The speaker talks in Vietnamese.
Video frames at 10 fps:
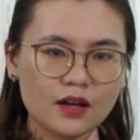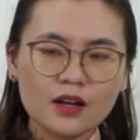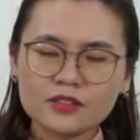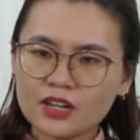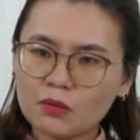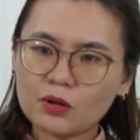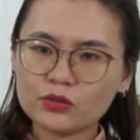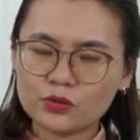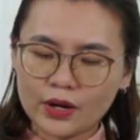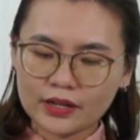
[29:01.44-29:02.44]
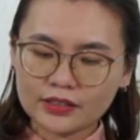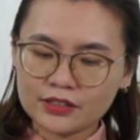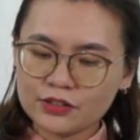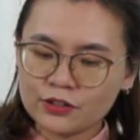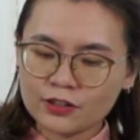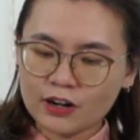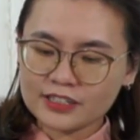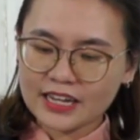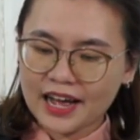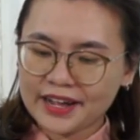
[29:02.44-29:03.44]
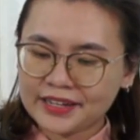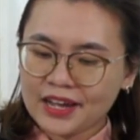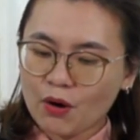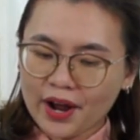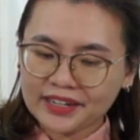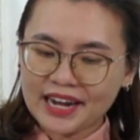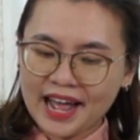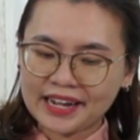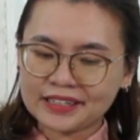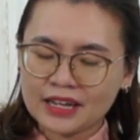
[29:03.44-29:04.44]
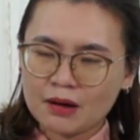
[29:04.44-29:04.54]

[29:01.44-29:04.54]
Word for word: Trong câu chuyện thì người con trai, hoang đàn,